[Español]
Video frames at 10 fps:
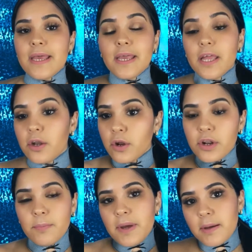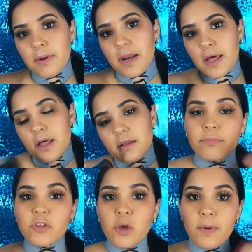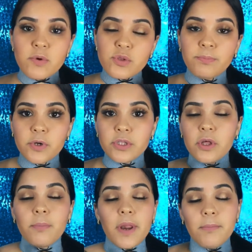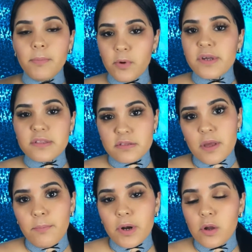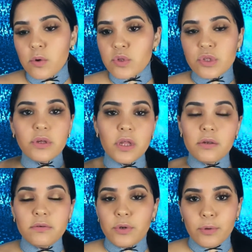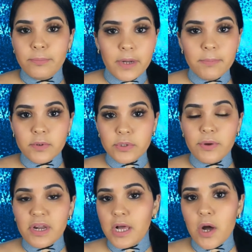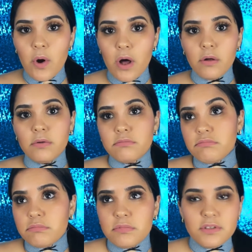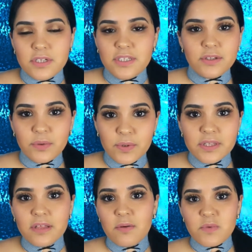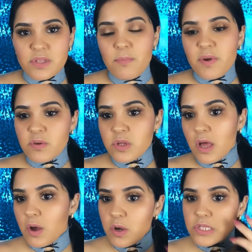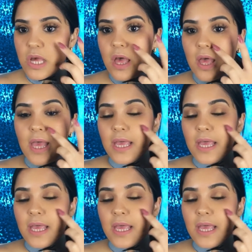Y no los remarca para nada. Yo me puse un poquito de primer porque siempre lo uso y es lo normal. Me gusta ver el acabado teniendo en cuenta como siempre uso las cosas.